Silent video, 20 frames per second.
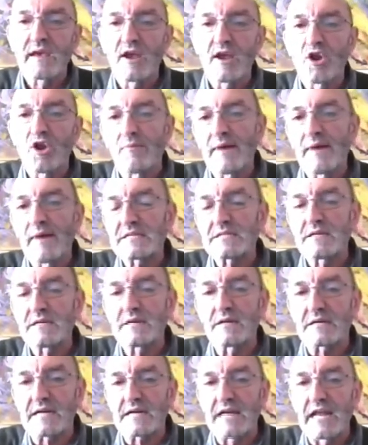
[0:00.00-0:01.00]
lo más
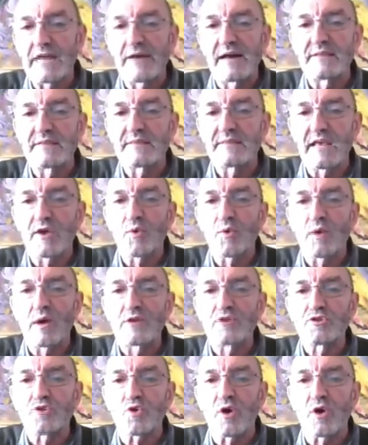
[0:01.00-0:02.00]
relevante en
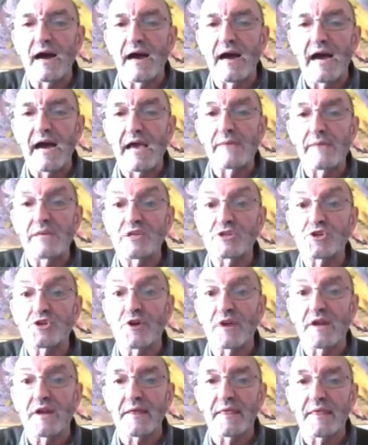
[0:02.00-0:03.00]
cuanto a,
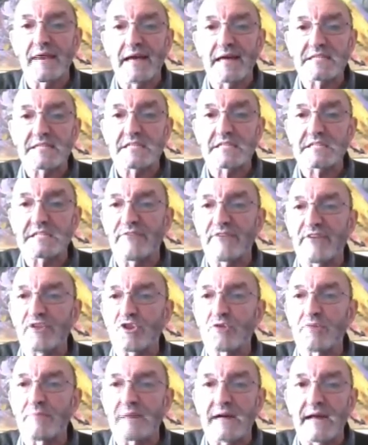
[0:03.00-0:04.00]
emisiones de gases efecto
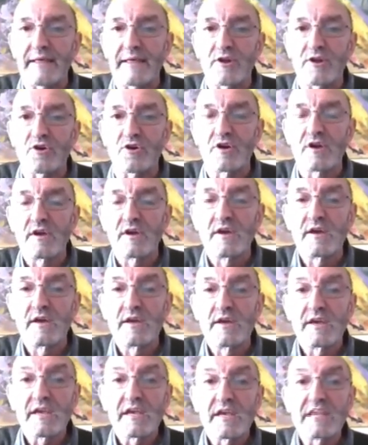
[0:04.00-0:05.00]
invernadero,
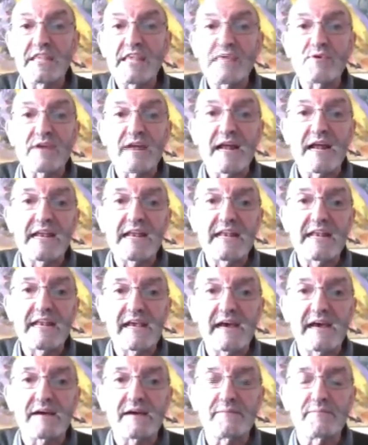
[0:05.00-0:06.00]
y tiene una
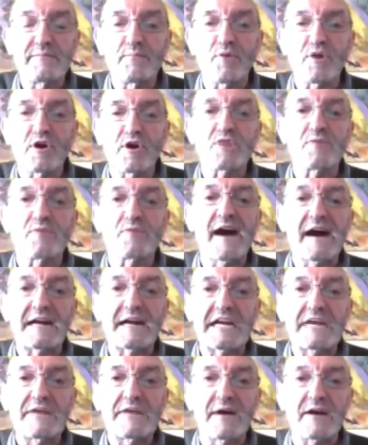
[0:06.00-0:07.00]
línea un poquito más
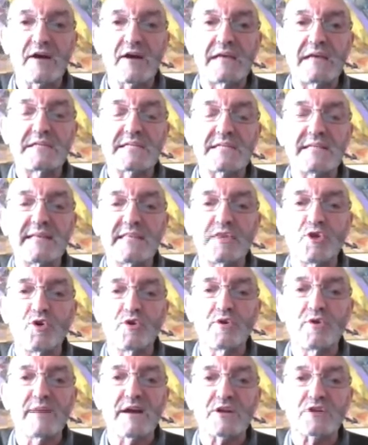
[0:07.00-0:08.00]
arriba en sentido
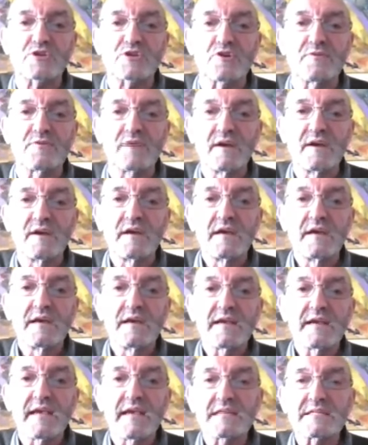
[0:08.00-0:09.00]
inverso,
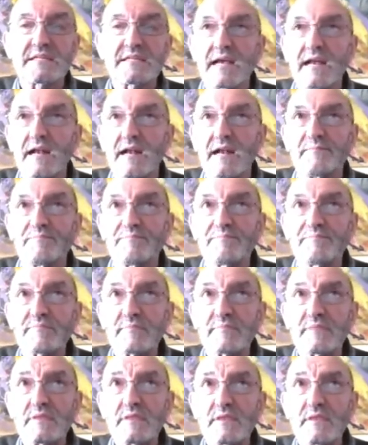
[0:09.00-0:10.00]
que es el,
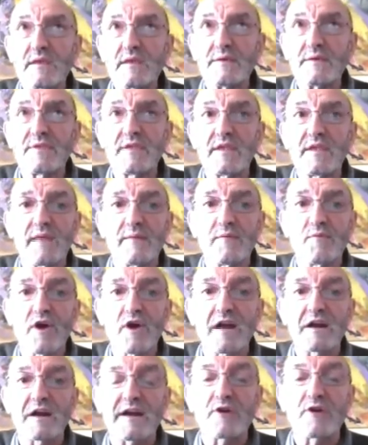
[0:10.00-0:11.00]
diríamos,
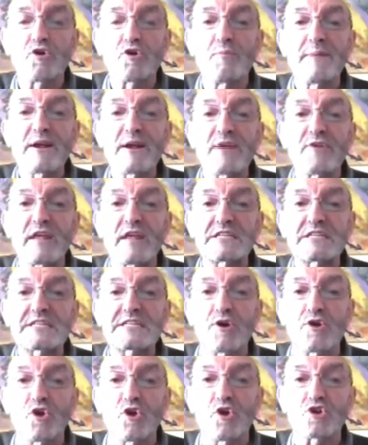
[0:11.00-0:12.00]
el recupero del
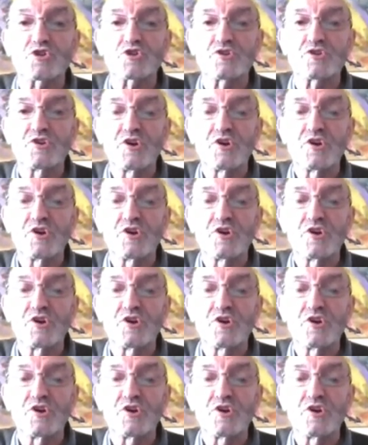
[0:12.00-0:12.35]
CO2